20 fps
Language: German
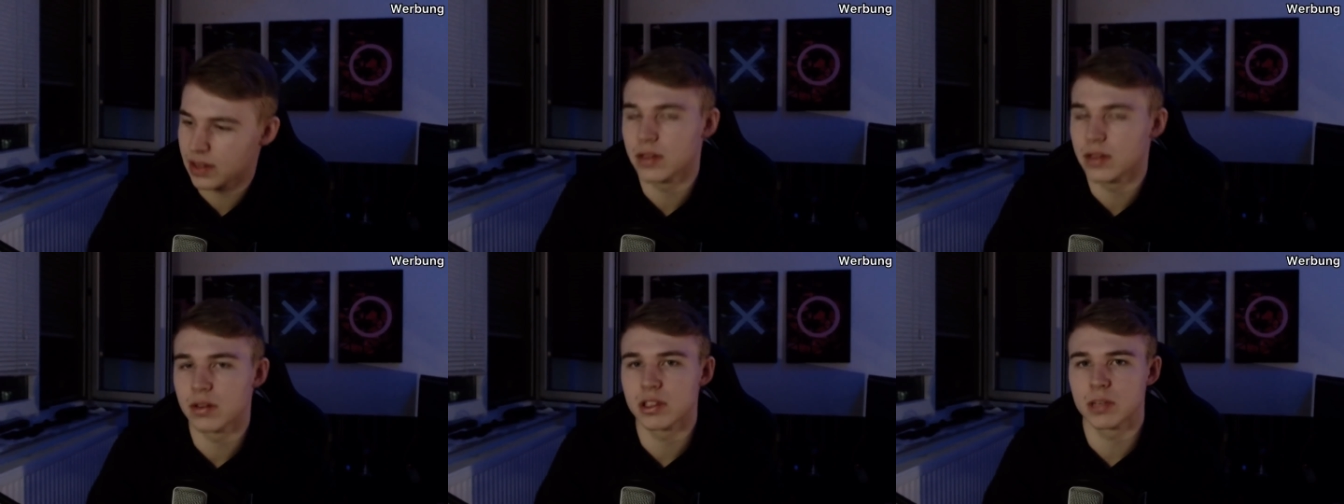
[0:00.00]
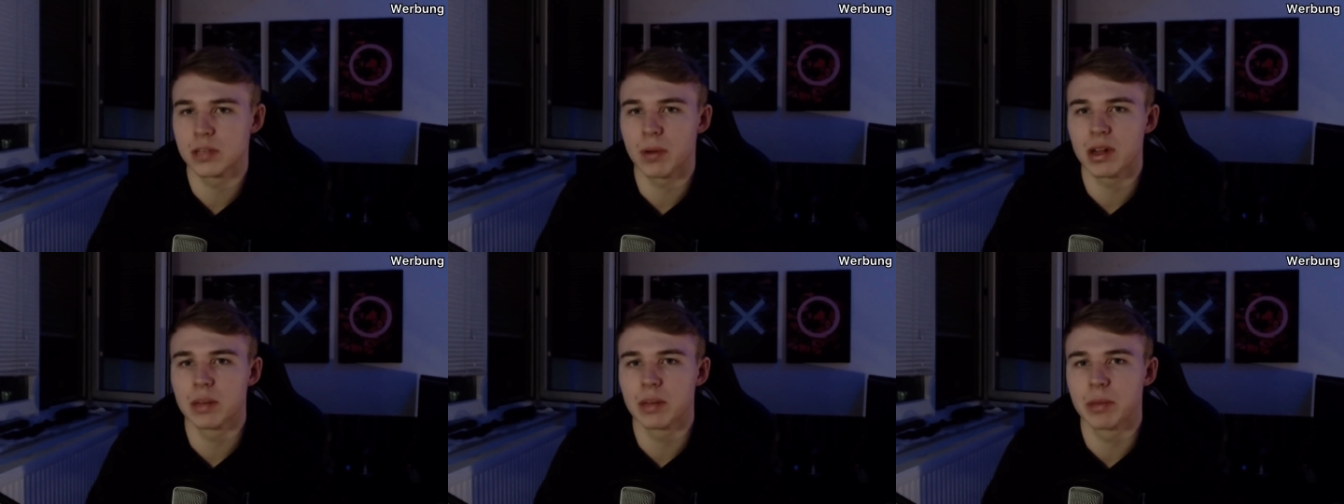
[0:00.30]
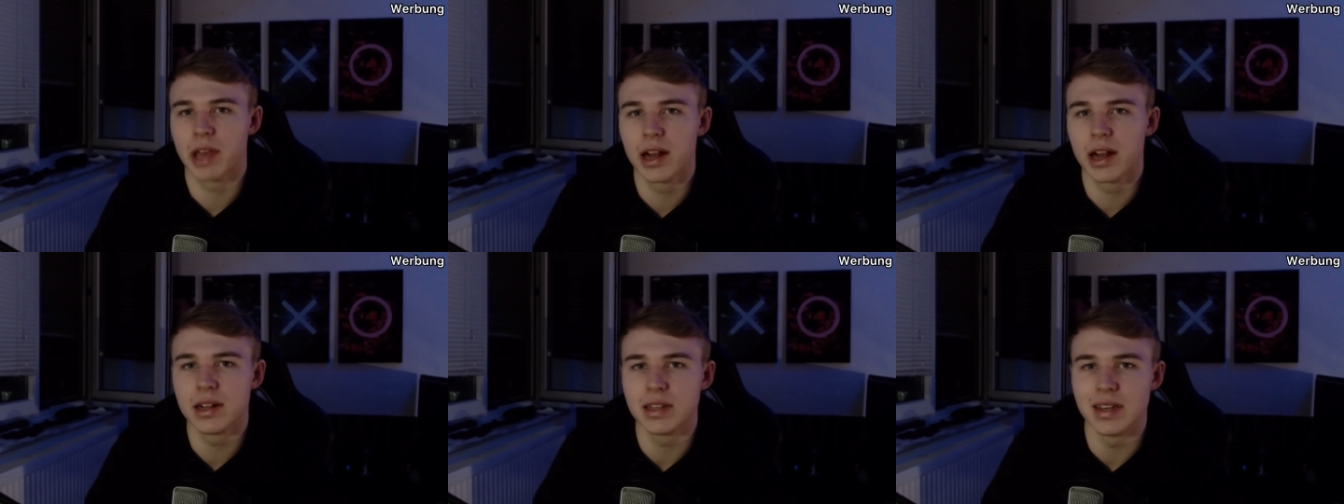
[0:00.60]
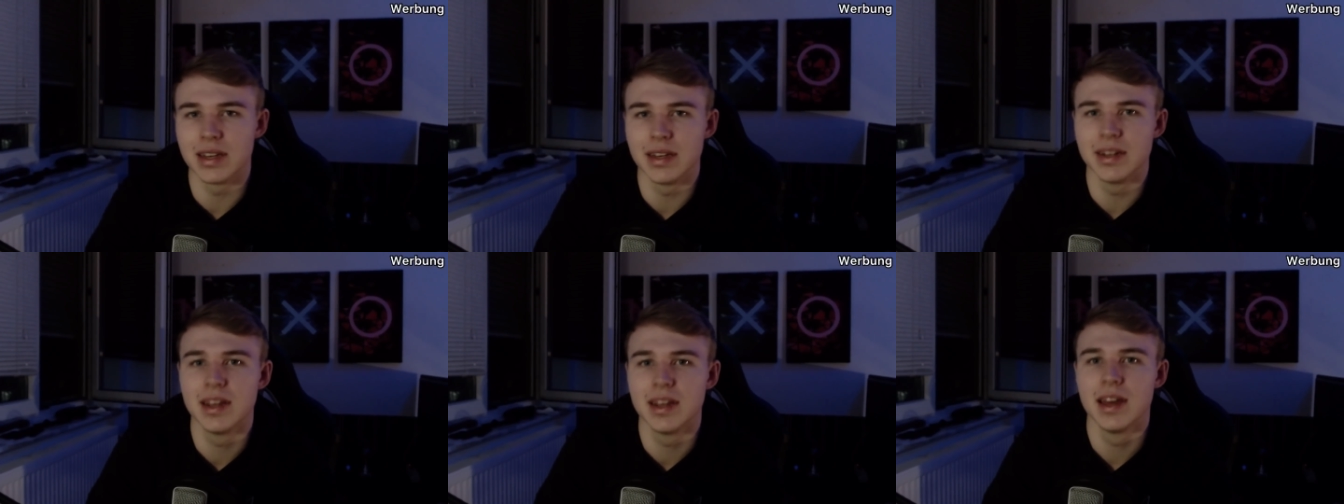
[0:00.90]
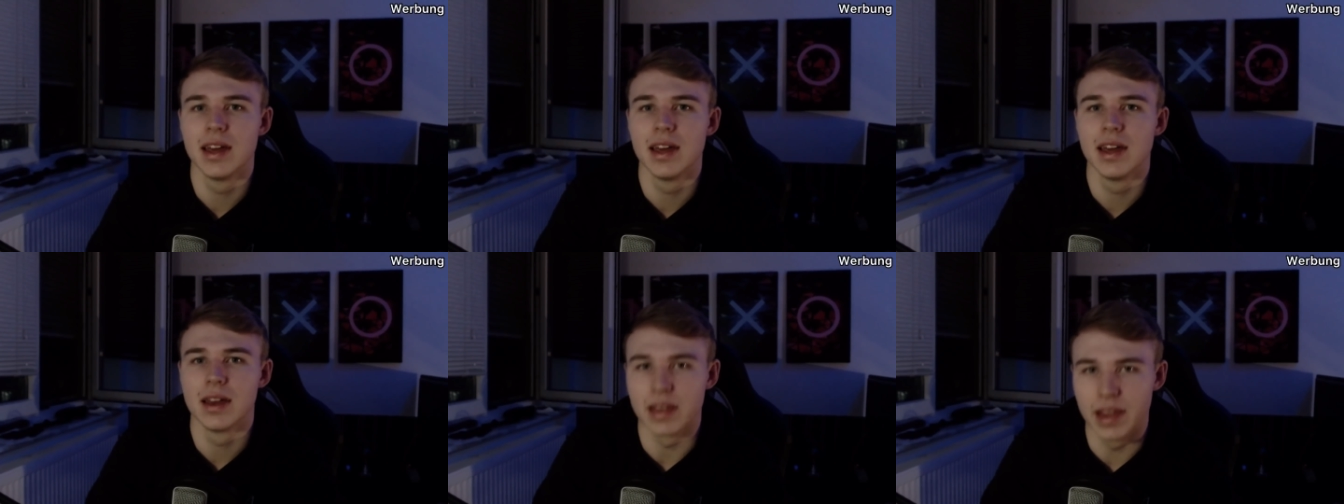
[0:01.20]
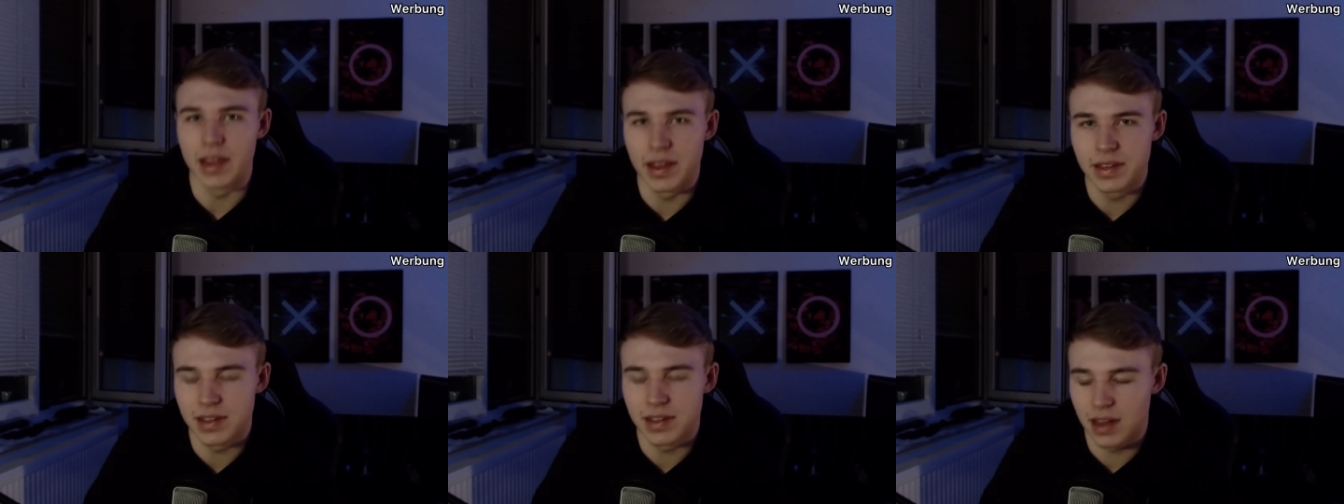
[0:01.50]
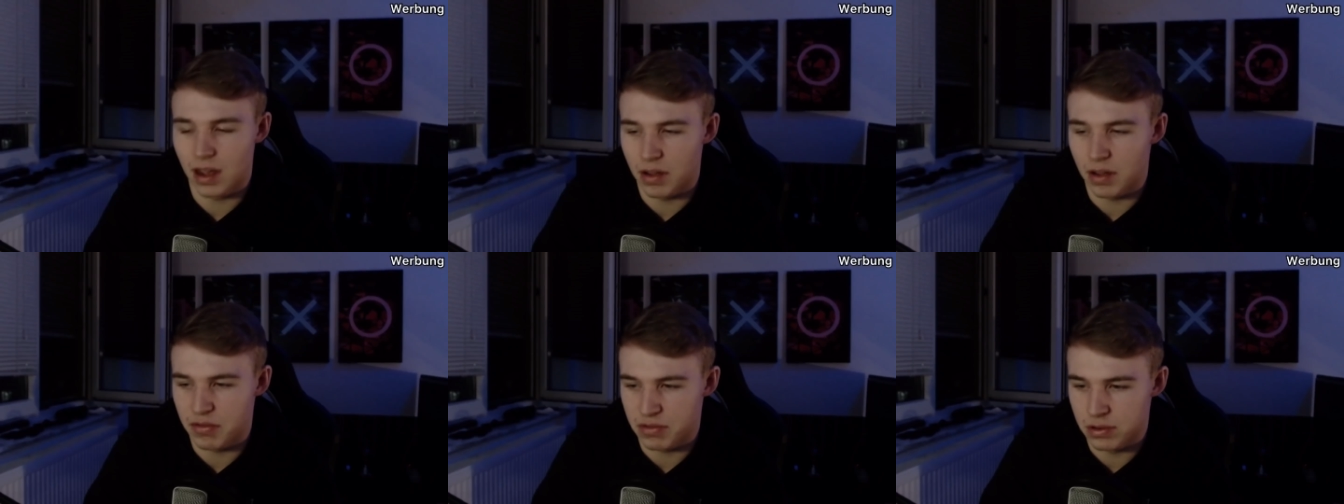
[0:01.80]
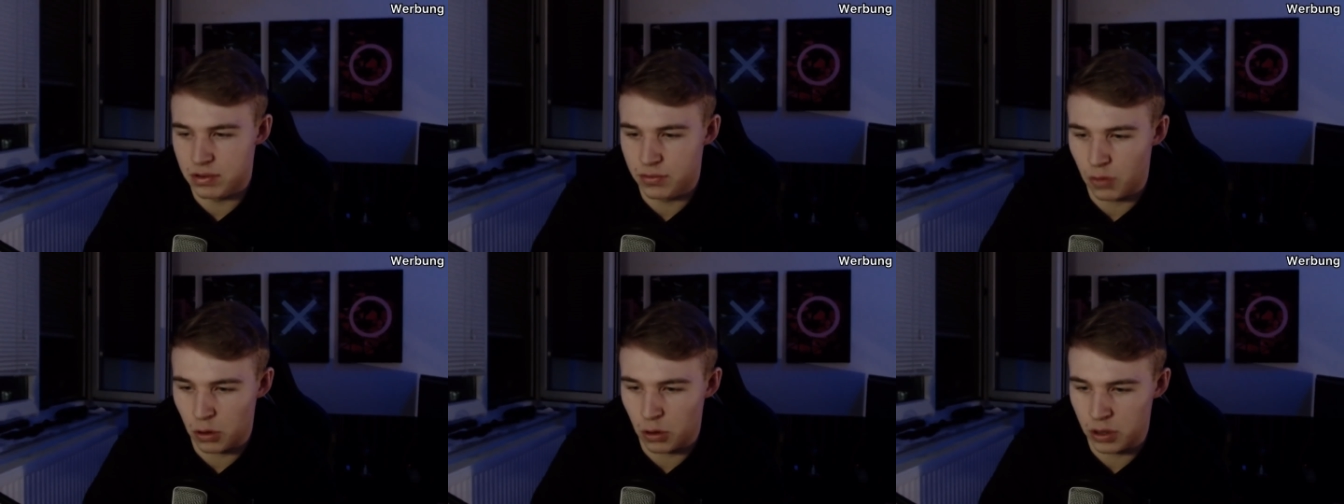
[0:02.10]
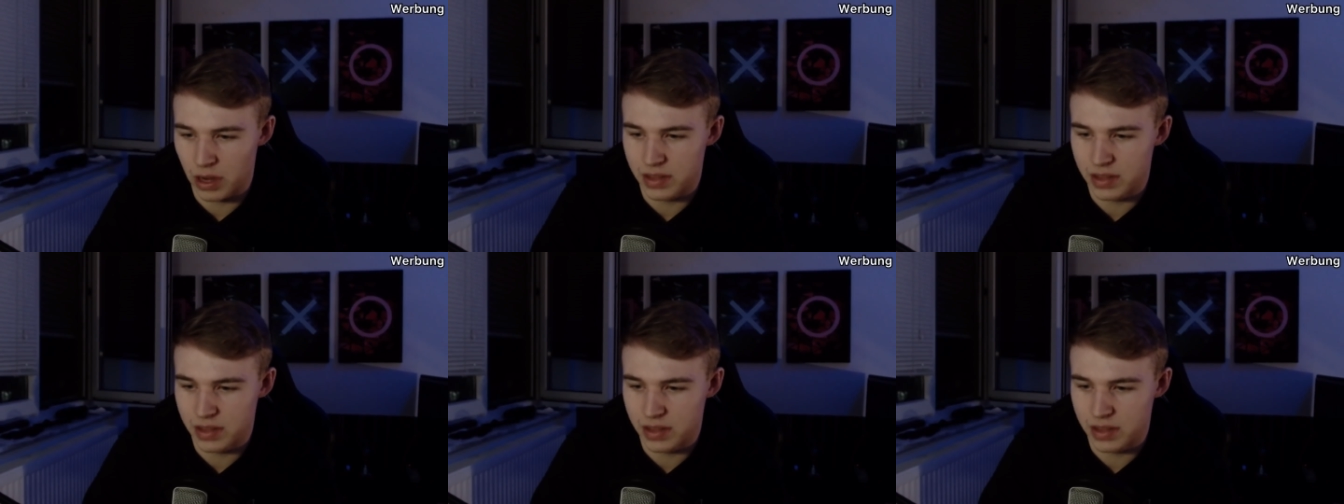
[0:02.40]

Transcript: und zwar dem Geld in GTA 5 Online.